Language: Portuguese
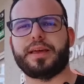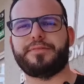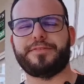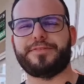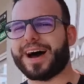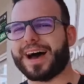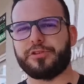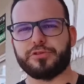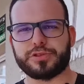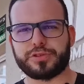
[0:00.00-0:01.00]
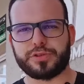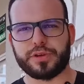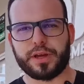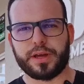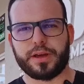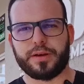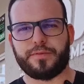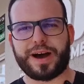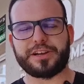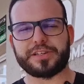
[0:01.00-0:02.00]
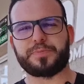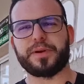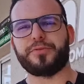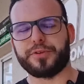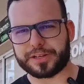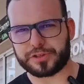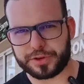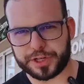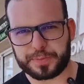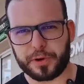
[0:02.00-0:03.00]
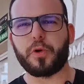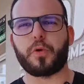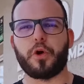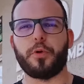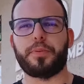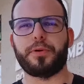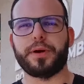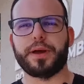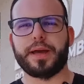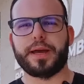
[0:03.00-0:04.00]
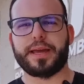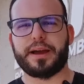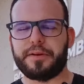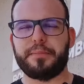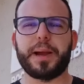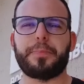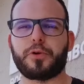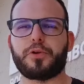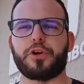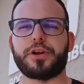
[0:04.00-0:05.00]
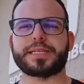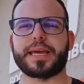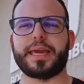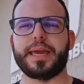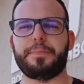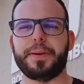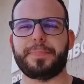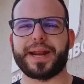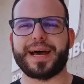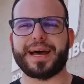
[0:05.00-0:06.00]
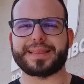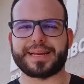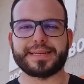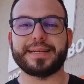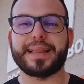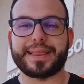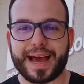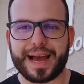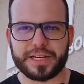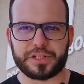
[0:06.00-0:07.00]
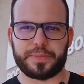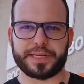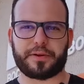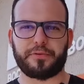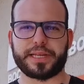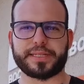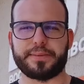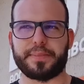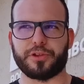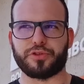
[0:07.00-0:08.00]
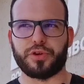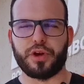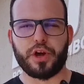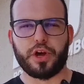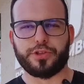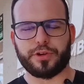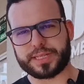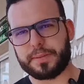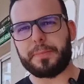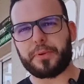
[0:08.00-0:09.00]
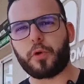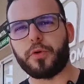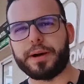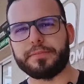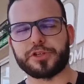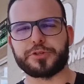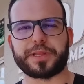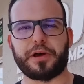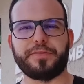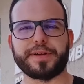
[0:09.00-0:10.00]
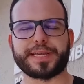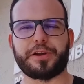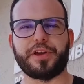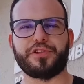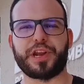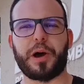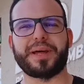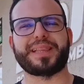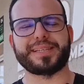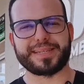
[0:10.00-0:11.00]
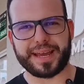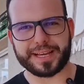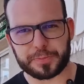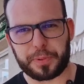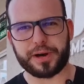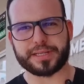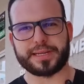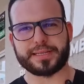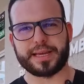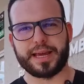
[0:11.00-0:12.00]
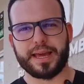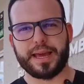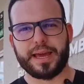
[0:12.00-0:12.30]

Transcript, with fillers: teve vários, várias perfurações pelo corpo. E a família procurou nossa equipe para trazer detalhes sobre esse acontecimento. Nós também procuramos o Hospital Universitário Regional para trazer respostas